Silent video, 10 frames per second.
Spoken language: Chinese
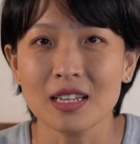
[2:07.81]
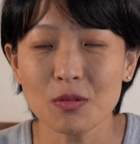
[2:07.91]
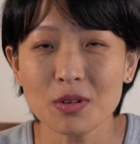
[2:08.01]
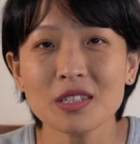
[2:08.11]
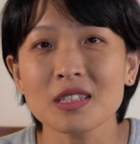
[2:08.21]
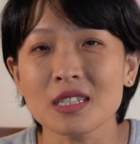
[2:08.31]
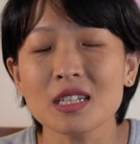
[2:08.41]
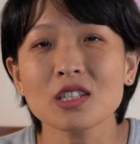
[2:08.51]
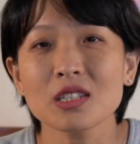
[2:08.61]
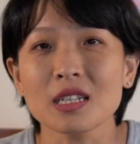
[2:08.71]
因为这几
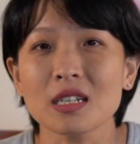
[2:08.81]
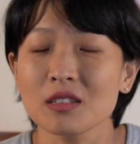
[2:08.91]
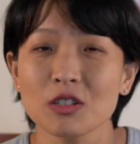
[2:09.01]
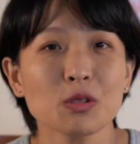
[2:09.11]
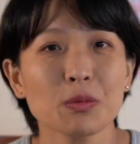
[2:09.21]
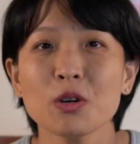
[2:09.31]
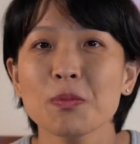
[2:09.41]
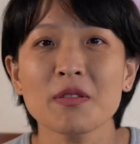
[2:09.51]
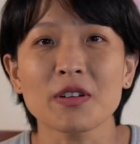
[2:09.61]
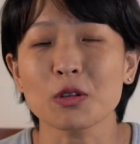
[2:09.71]
件事情可能是没有
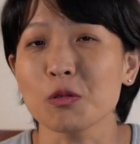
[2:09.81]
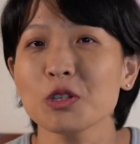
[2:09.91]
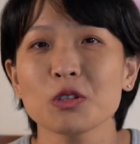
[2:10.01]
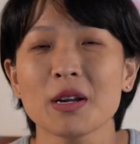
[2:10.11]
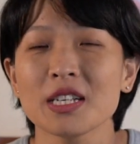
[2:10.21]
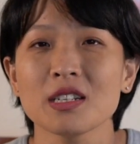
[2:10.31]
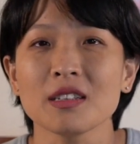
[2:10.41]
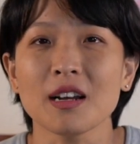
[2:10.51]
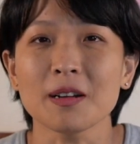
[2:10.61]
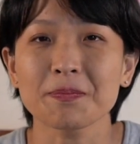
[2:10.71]
办法同时完成
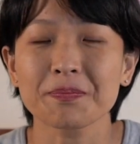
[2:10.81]
的。